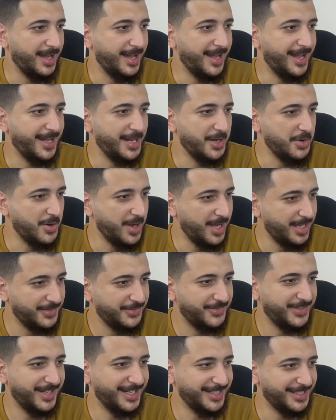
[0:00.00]
ايوه
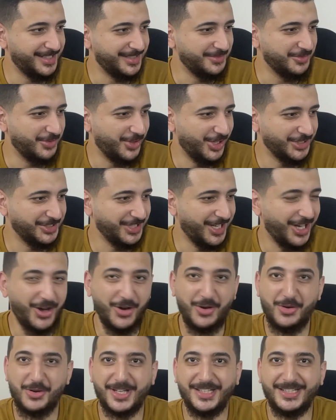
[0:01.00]
فعلا واضح
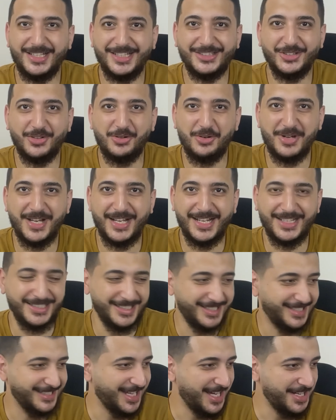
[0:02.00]
هو كده ان هو يعني
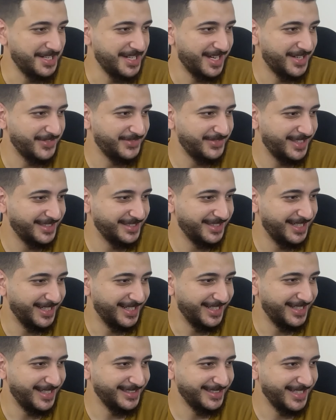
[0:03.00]
كده احنا عرفنا ان
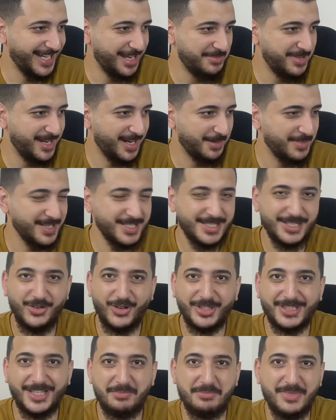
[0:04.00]
الاعلان جايبين لك بس ان هو
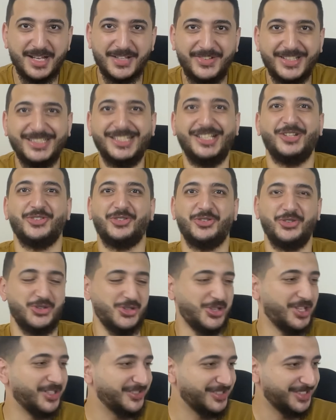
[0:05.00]
تم فتح
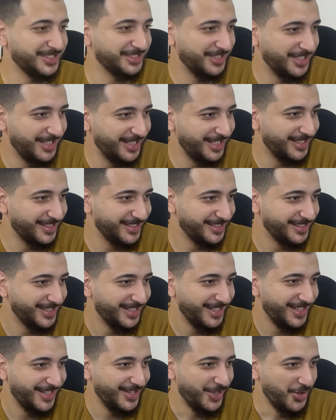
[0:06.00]
القسطنطينيه
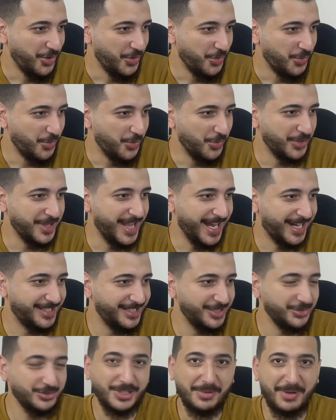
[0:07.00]

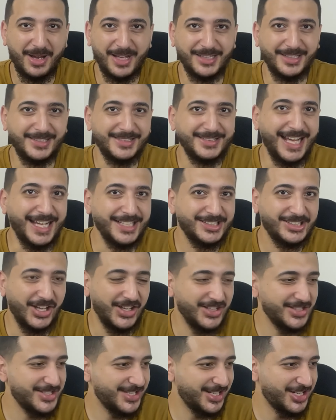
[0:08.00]
وداخلين وطبعا تحت
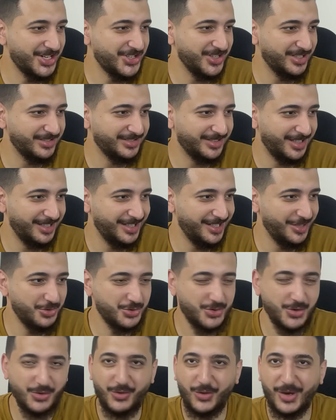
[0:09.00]
انظار جندرلي
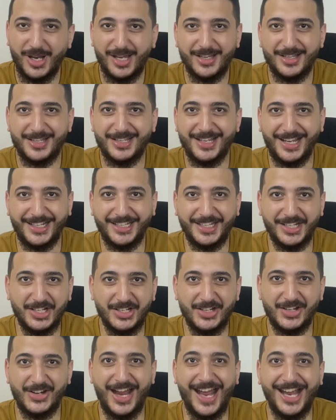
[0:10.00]
وشوفوا يعني
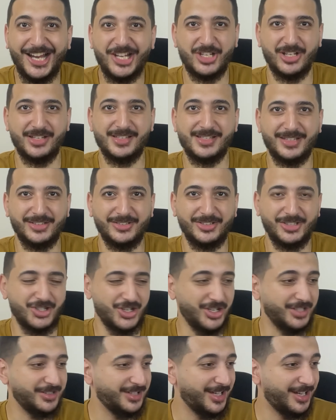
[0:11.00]
رياكشن
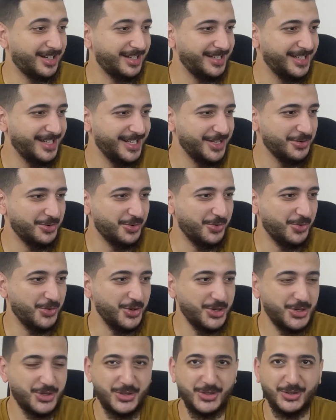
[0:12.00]
جندرلي
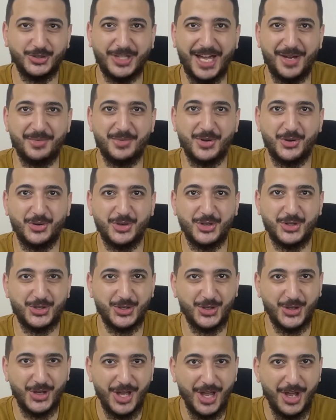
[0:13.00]
ووشه تعبير
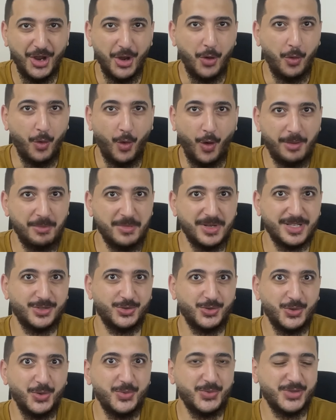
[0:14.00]
وشه وهو
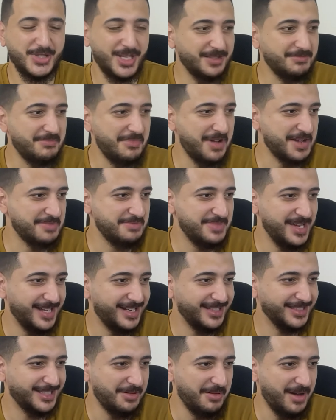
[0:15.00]
مصدوم صدمه كبيره
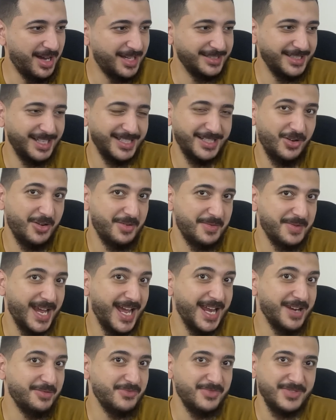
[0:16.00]
طبعا لانه
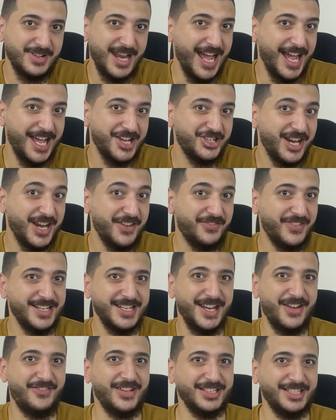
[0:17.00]
كان شايف ان
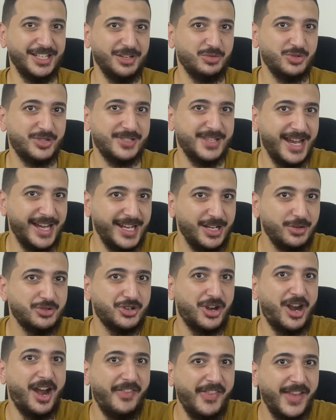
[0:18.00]
الفتح مستحيل
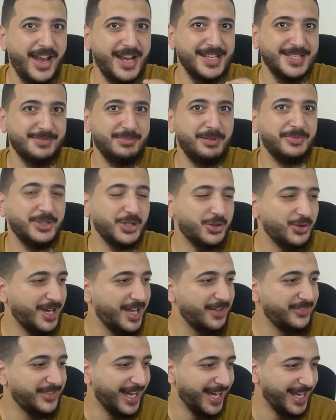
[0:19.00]
وشرحنا الاسباب دي كلها
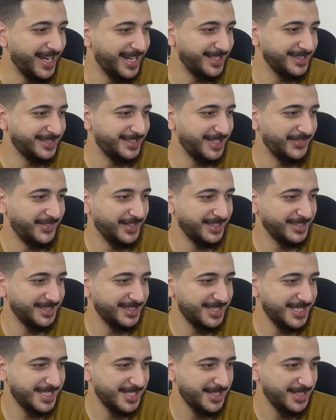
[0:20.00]
في الحلقات اللي
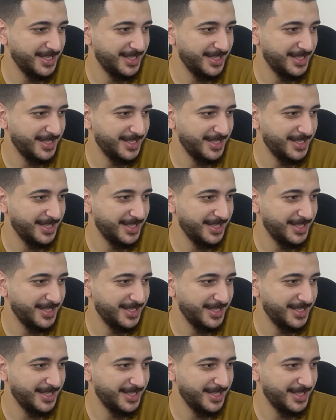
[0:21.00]
فاتت